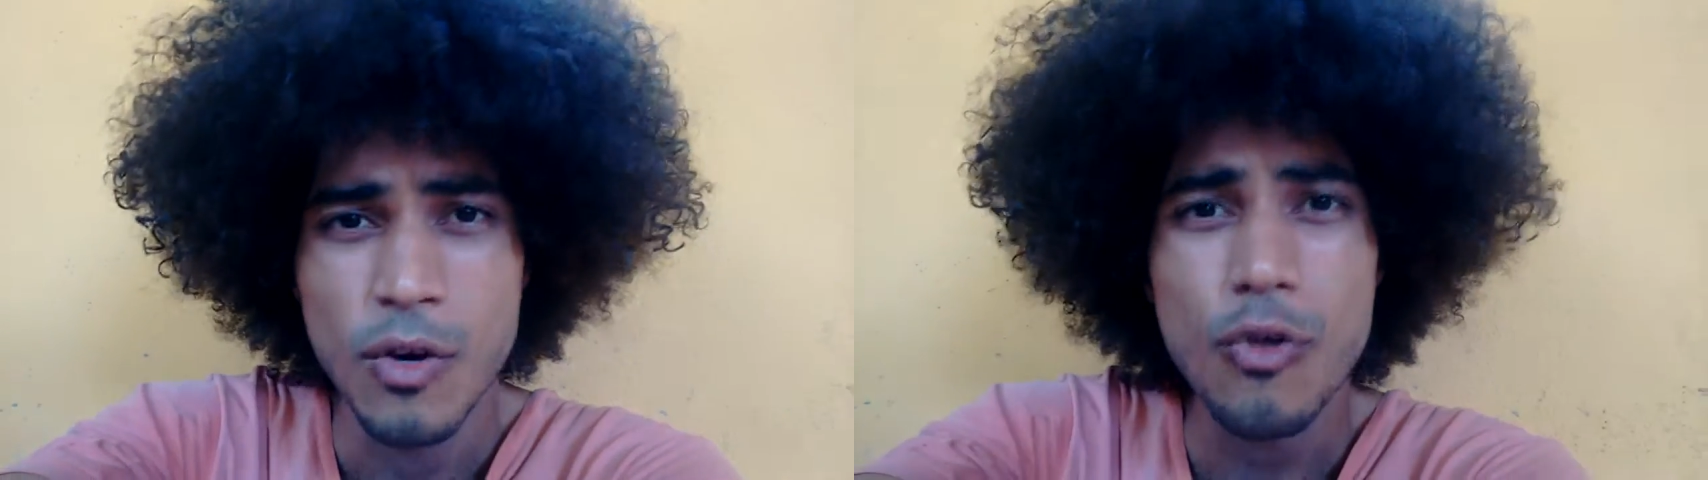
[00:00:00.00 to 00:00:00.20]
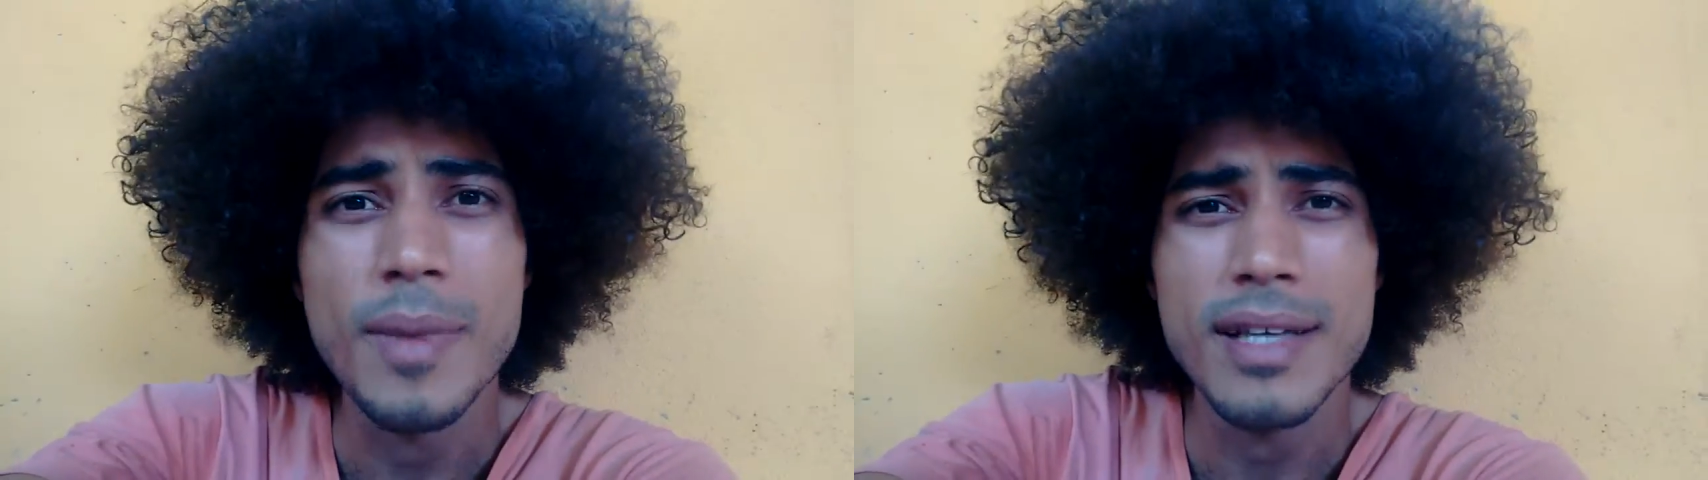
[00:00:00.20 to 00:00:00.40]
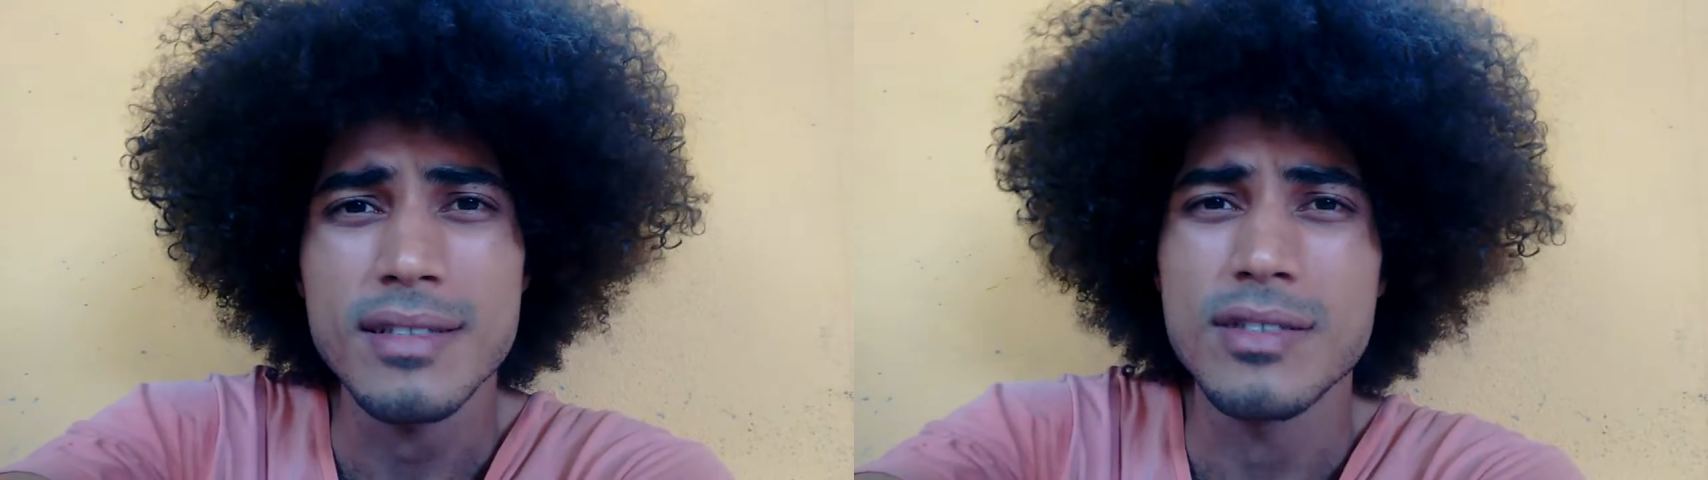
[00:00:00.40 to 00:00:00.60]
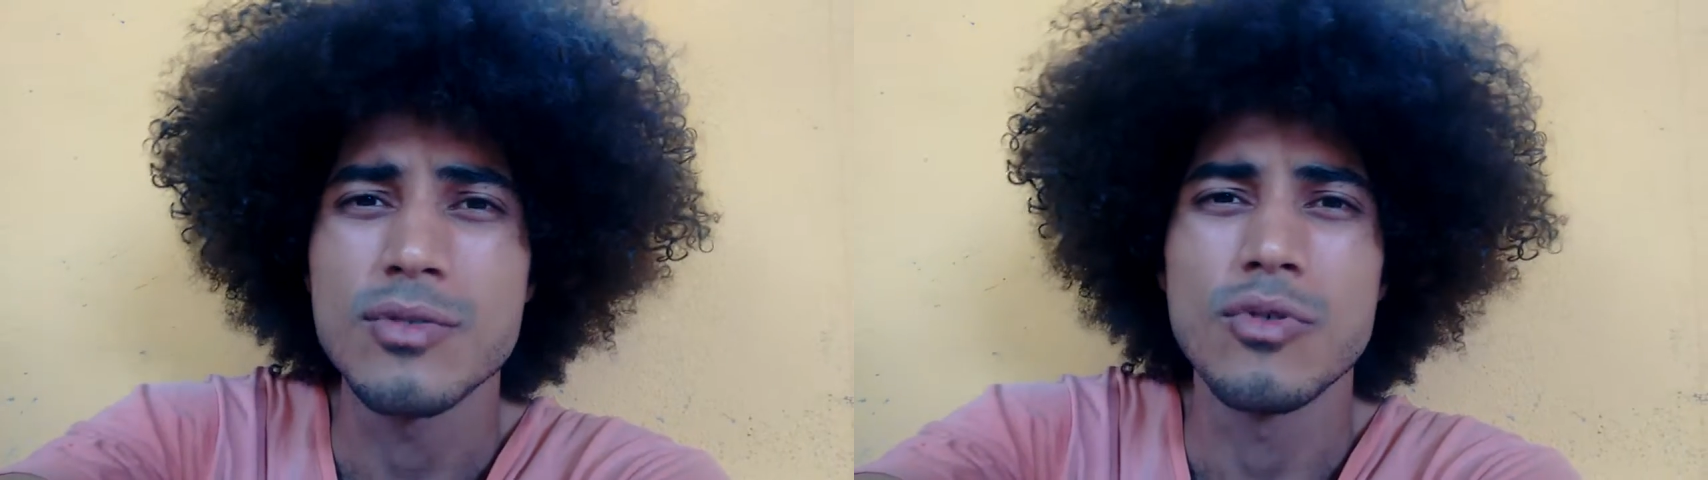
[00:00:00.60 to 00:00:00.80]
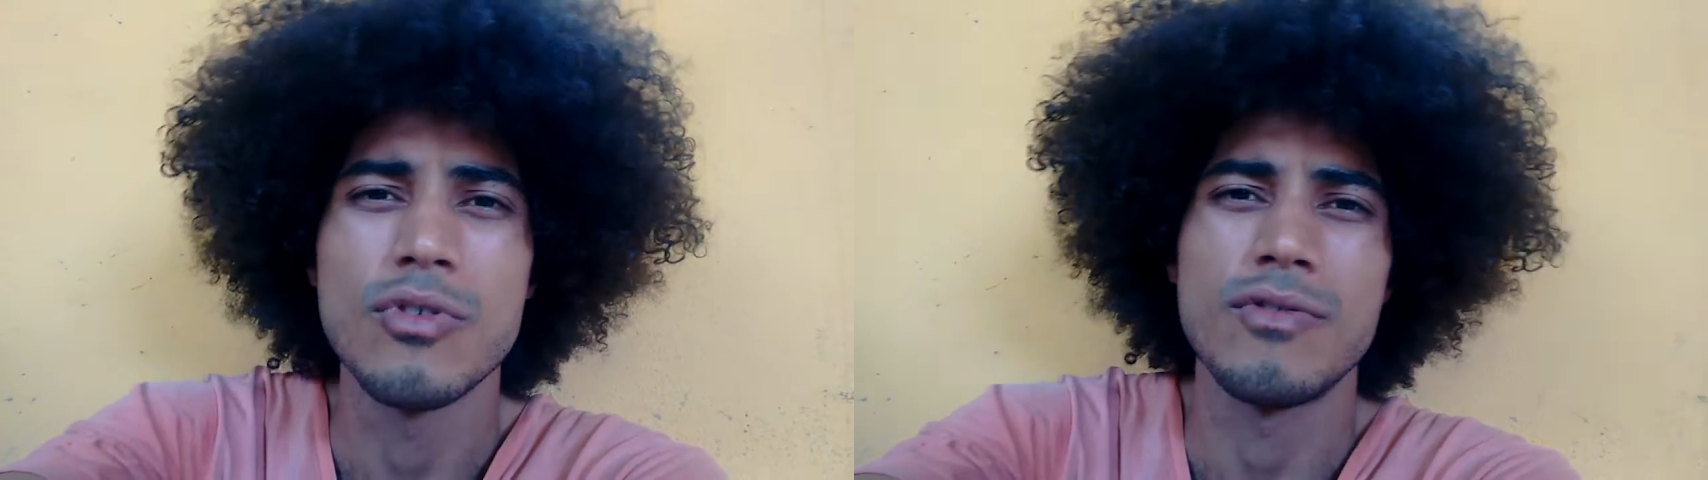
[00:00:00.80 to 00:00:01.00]
Comece de
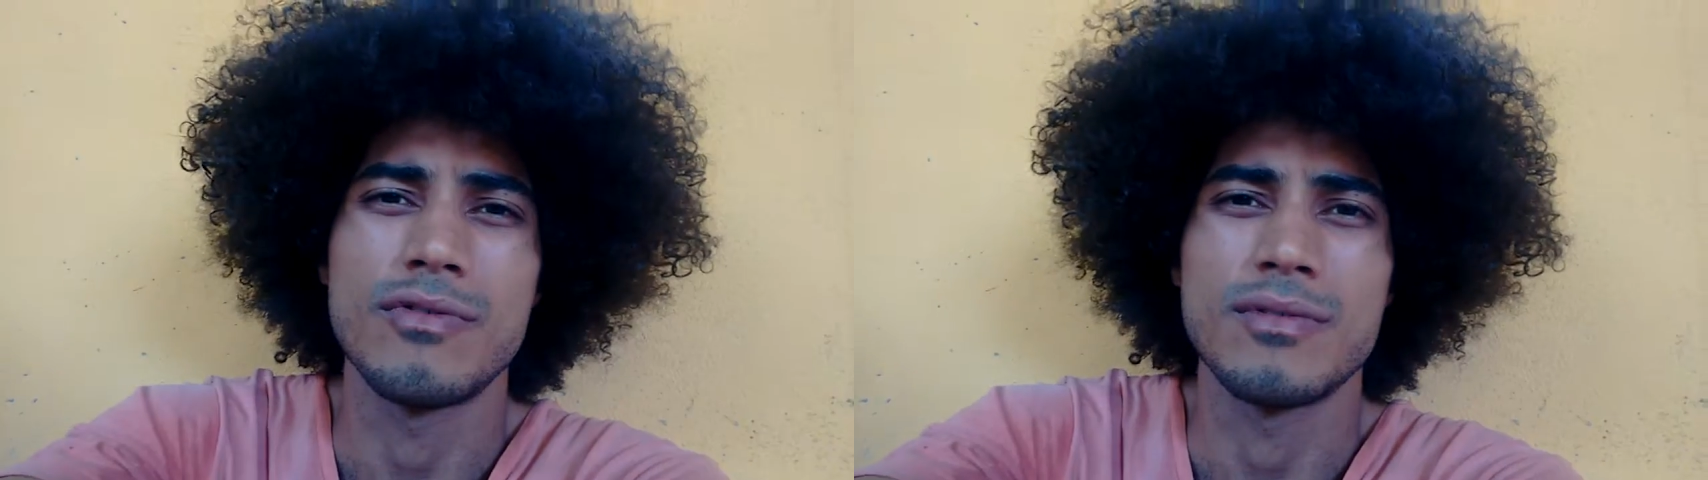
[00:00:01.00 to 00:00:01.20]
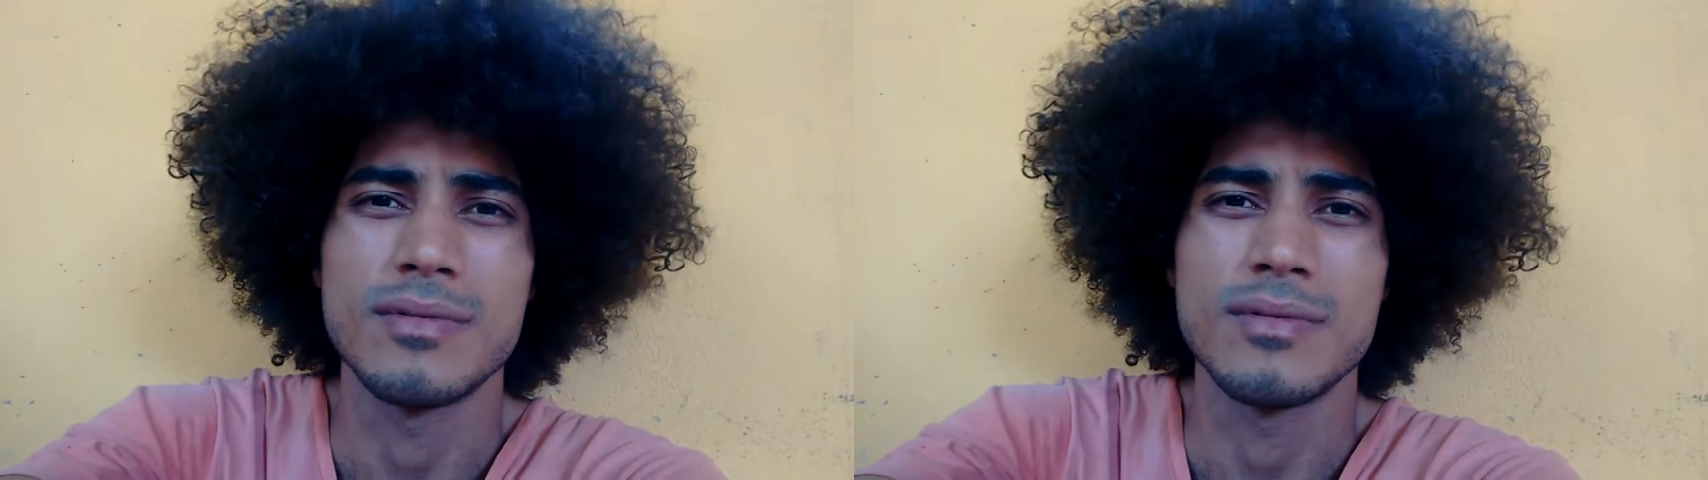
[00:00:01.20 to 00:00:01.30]
novo,